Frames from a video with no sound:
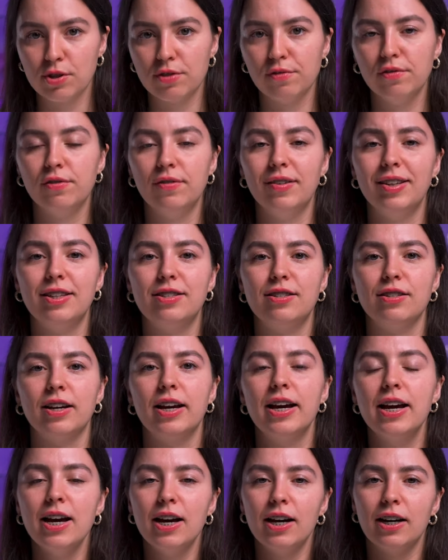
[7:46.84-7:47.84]
то есть вы
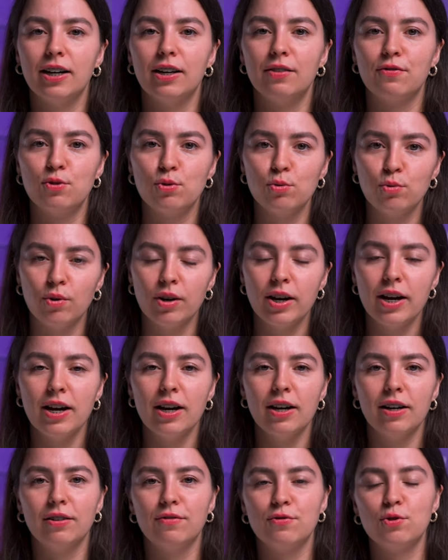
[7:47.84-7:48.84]
видите а, всю,
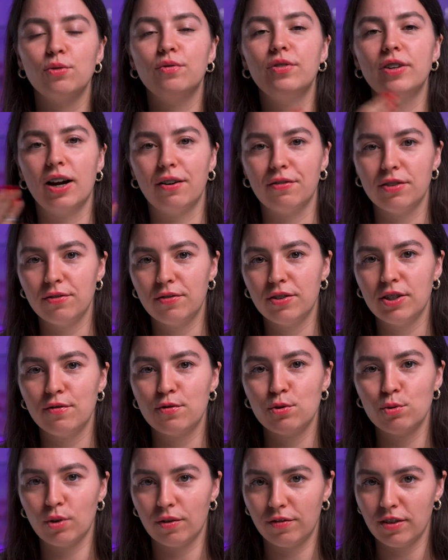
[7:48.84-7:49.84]
все
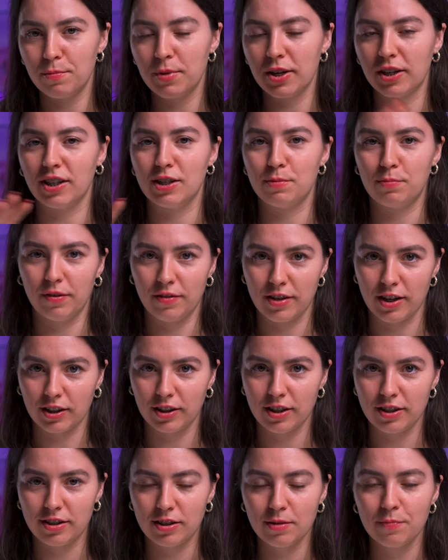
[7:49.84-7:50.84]
выравнивание, всю равномерность
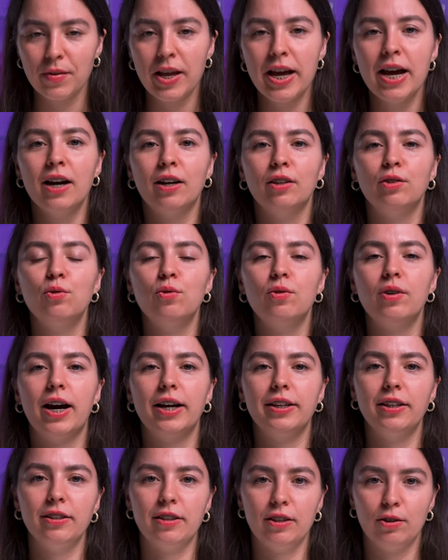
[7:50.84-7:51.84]
поверхности, но
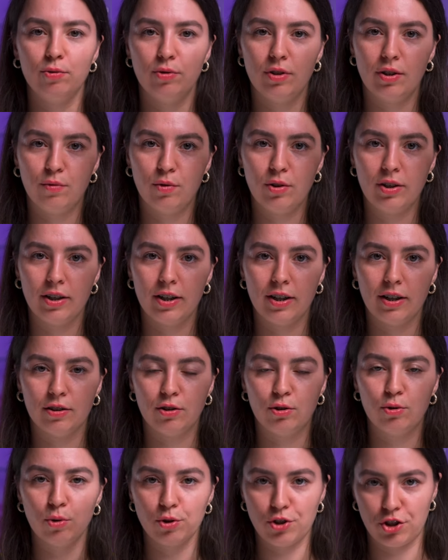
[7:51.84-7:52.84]
они дают
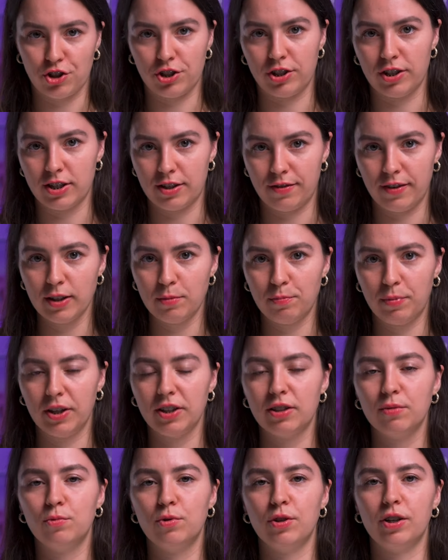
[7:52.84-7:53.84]
довольно точечный свет,
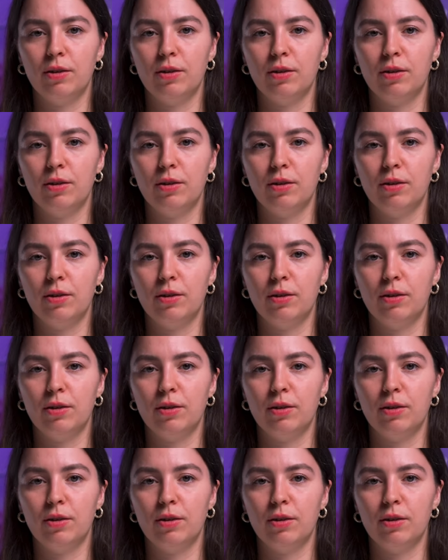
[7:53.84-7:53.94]
поэтому